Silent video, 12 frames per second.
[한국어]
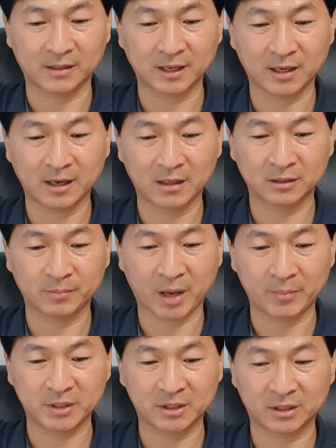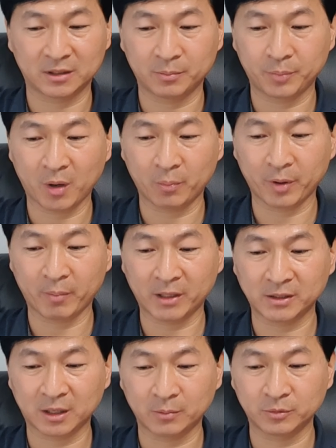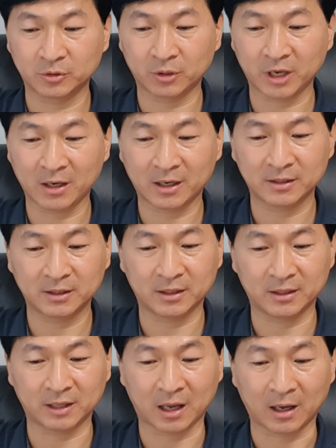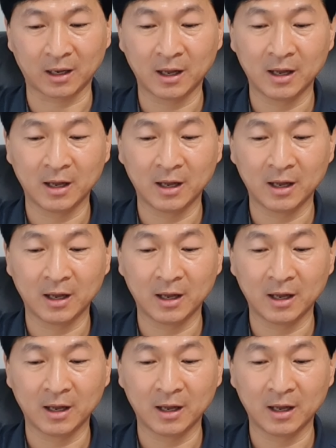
생각을 마비시키는 평범한 삶으로 향하는 길이다.